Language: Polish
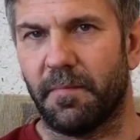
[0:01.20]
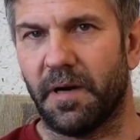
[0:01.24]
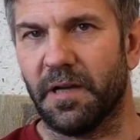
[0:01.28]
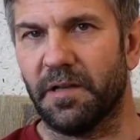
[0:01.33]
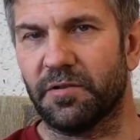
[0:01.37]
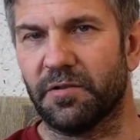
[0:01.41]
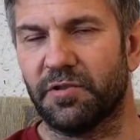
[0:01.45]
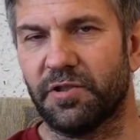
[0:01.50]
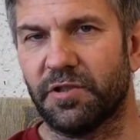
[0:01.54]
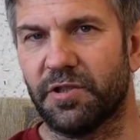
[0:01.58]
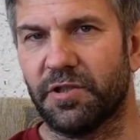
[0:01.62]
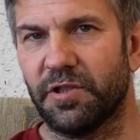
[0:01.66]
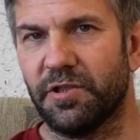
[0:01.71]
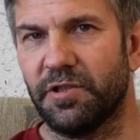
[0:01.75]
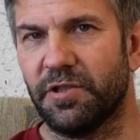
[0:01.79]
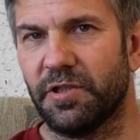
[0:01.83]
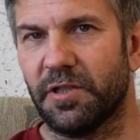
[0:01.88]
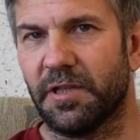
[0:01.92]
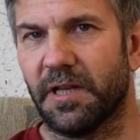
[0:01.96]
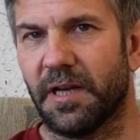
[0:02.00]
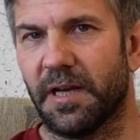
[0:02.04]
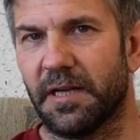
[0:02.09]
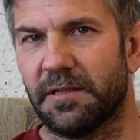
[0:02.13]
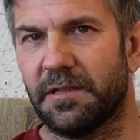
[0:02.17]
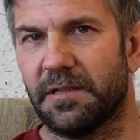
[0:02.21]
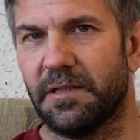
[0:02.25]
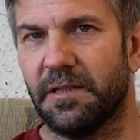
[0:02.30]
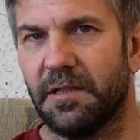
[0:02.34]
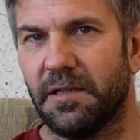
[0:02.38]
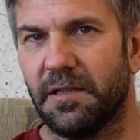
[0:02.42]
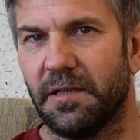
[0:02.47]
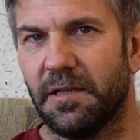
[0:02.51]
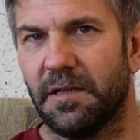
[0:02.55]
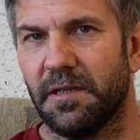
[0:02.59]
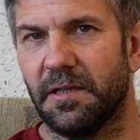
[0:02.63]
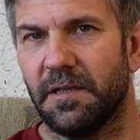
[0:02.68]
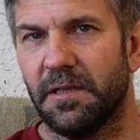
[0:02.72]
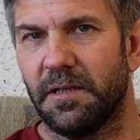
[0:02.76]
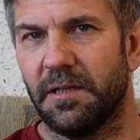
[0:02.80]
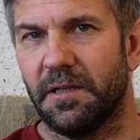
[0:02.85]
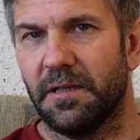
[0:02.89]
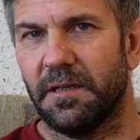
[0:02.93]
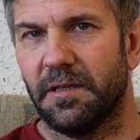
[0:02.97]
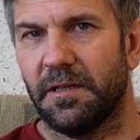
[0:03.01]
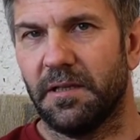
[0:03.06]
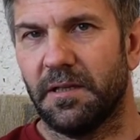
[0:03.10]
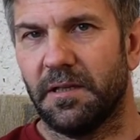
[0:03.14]
mają 30 lat,
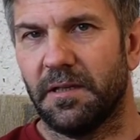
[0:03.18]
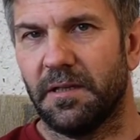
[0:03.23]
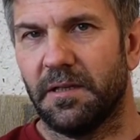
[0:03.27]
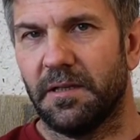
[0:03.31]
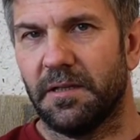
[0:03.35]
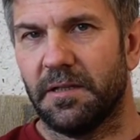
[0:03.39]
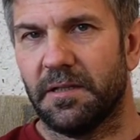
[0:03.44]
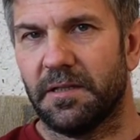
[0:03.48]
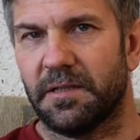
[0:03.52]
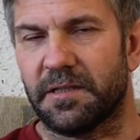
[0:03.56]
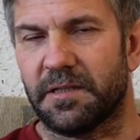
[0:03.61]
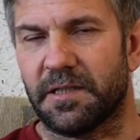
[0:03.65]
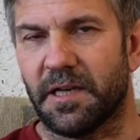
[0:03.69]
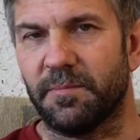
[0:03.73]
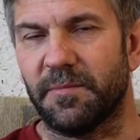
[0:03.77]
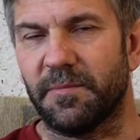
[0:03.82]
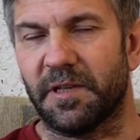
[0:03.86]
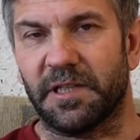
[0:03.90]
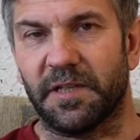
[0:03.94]
stałem